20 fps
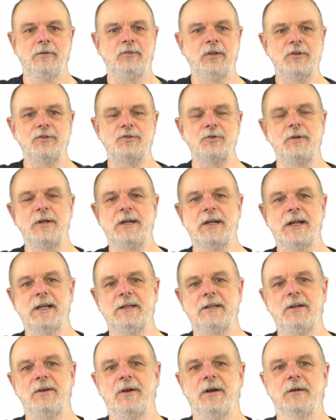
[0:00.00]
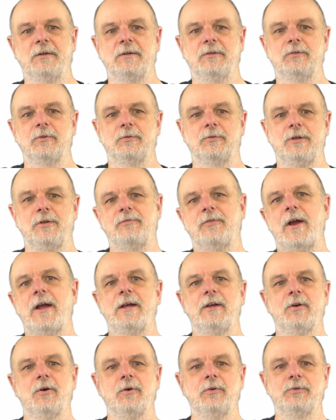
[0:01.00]
2012年にはと
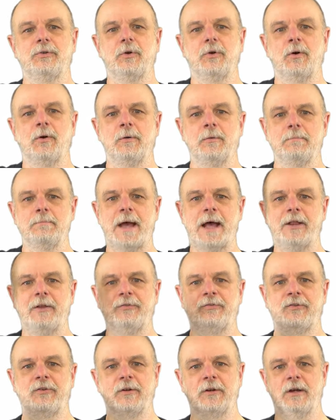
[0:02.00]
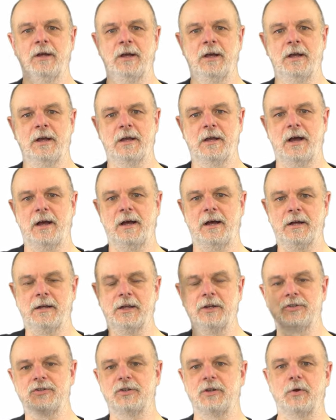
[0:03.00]
ディフランコとバラスターが発
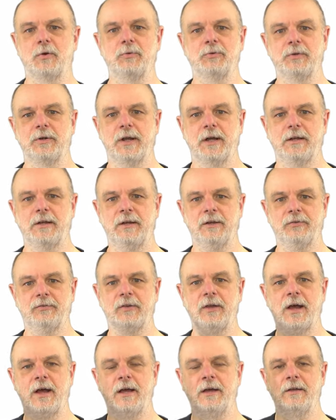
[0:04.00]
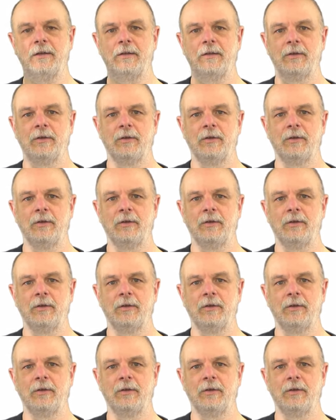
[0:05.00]
見したことなんですが、